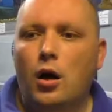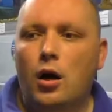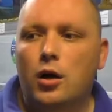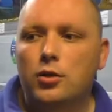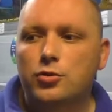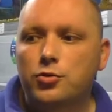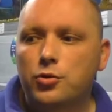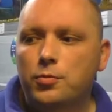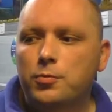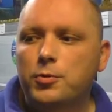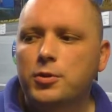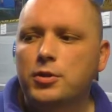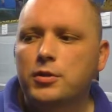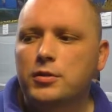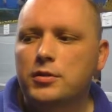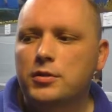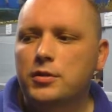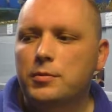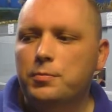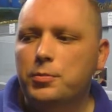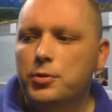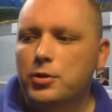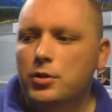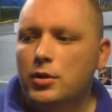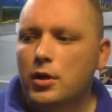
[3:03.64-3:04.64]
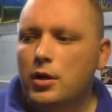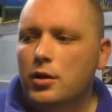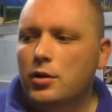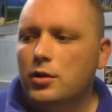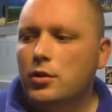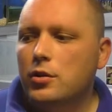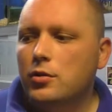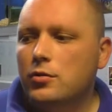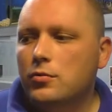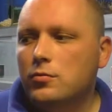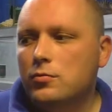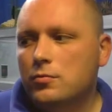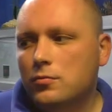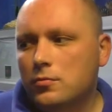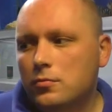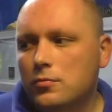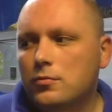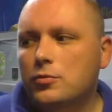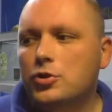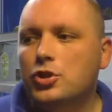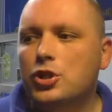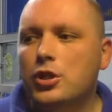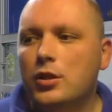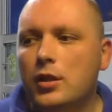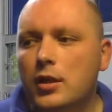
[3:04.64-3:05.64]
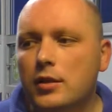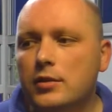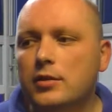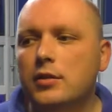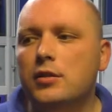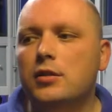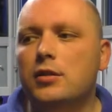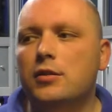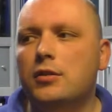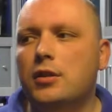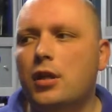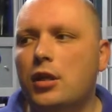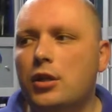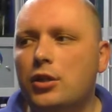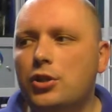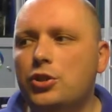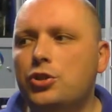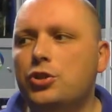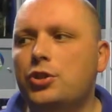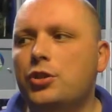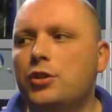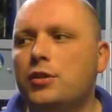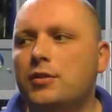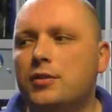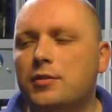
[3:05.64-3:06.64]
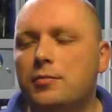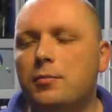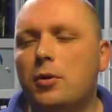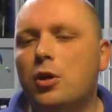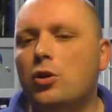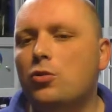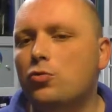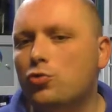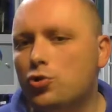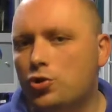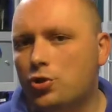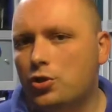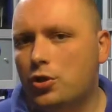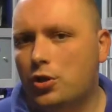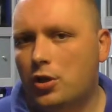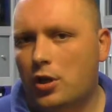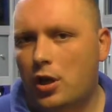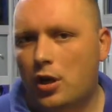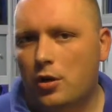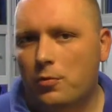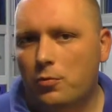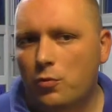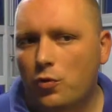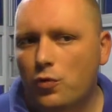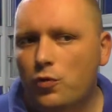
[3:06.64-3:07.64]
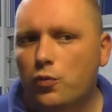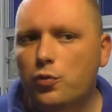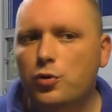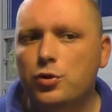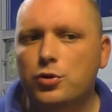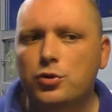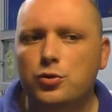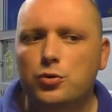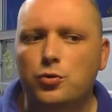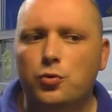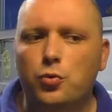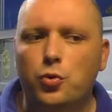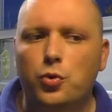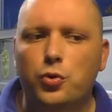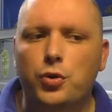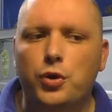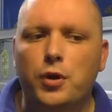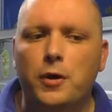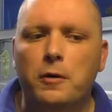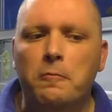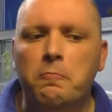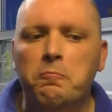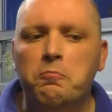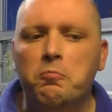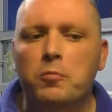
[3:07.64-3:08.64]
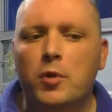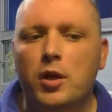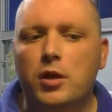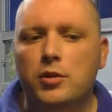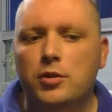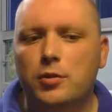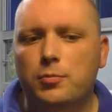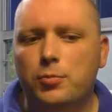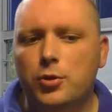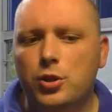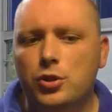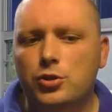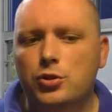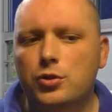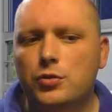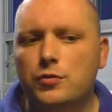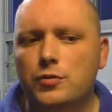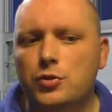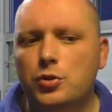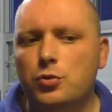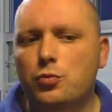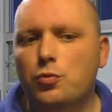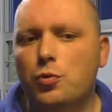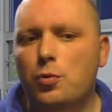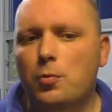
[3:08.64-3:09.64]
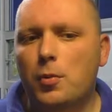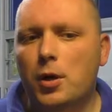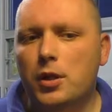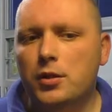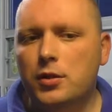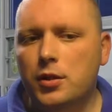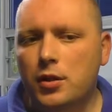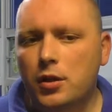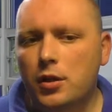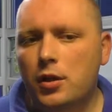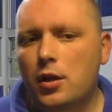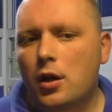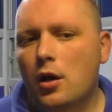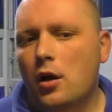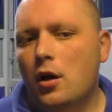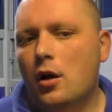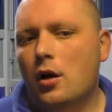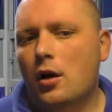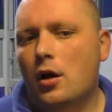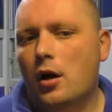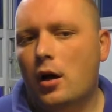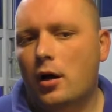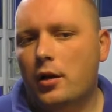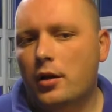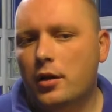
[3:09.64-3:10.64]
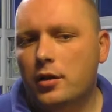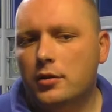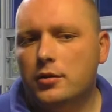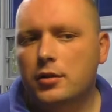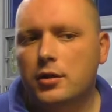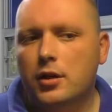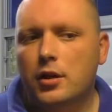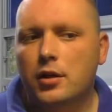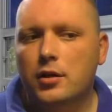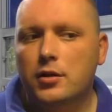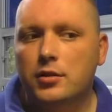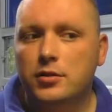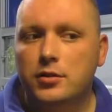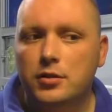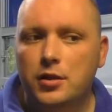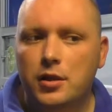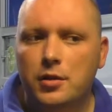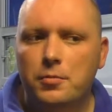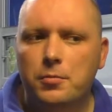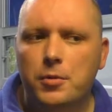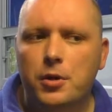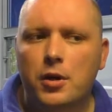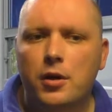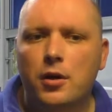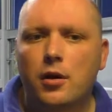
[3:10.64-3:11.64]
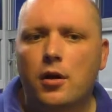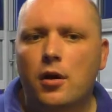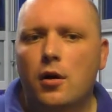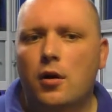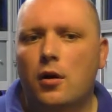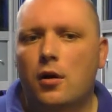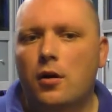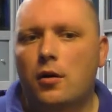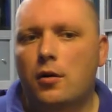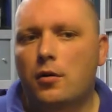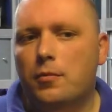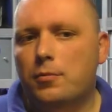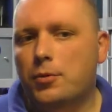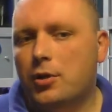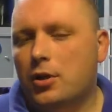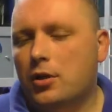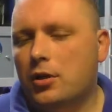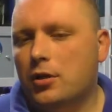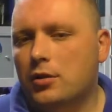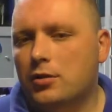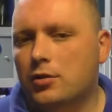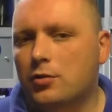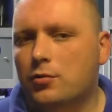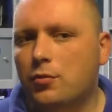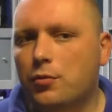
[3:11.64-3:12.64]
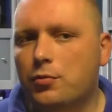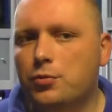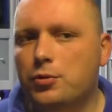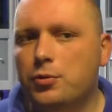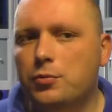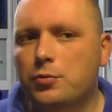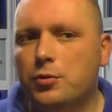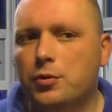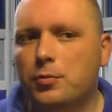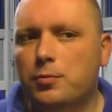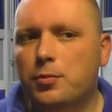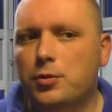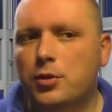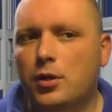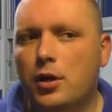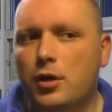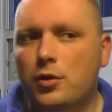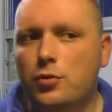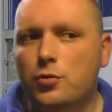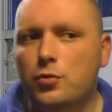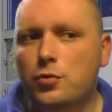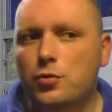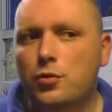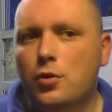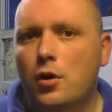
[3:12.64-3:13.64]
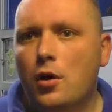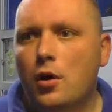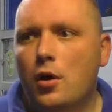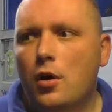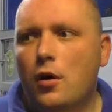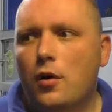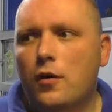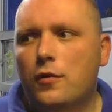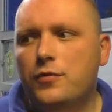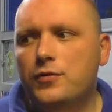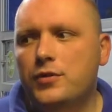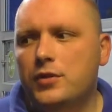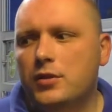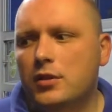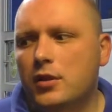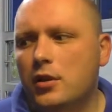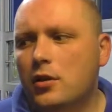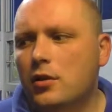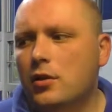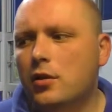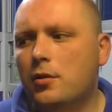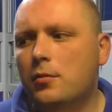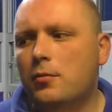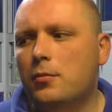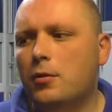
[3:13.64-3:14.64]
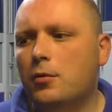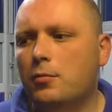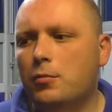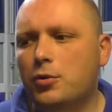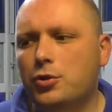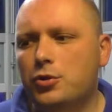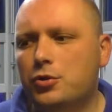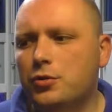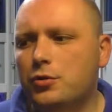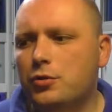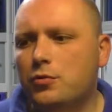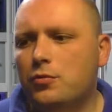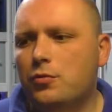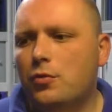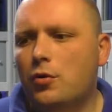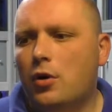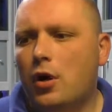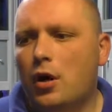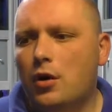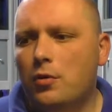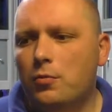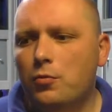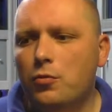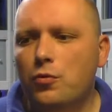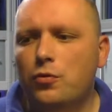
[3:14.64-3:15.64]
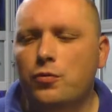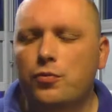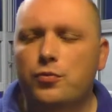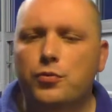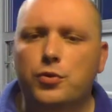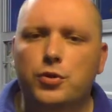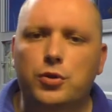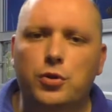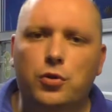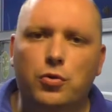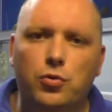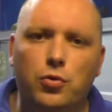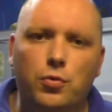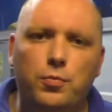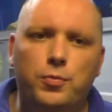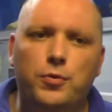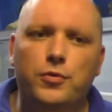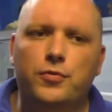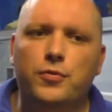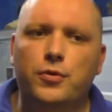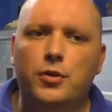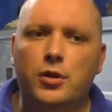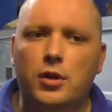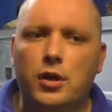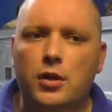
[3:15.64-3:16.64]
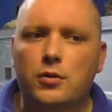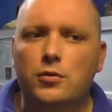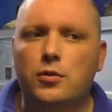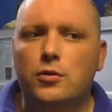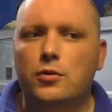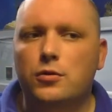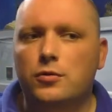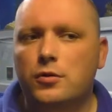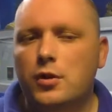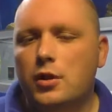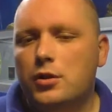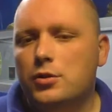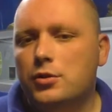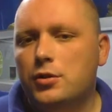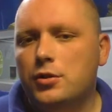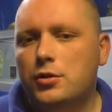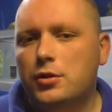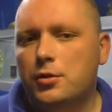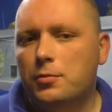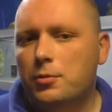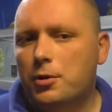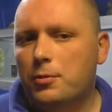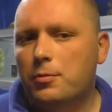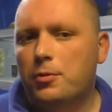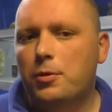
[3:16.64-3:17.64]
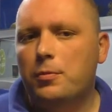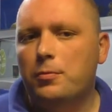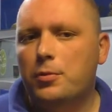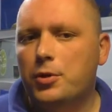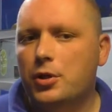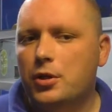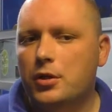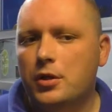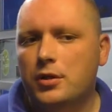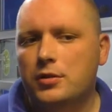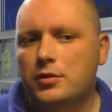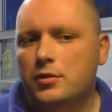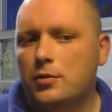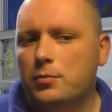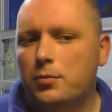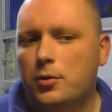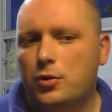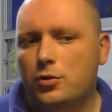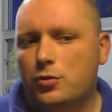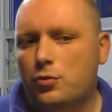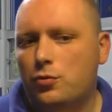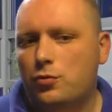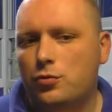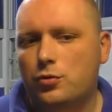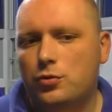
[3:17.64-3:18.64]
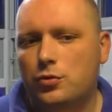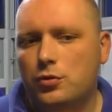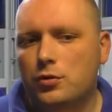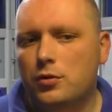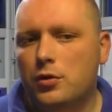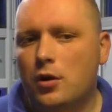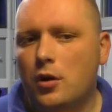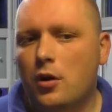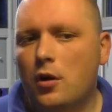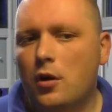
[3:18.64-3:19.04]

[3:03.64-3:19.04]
Особенности питания – желательно наличие замороженных кормов в рационе. Это прежде всего мотыль, каретра, артемия э, прекрасно, в общем-то, подойдут. В целом, большинство кормов в виде хлопьев и гранулок также этим рыбкам прекрасно подходит.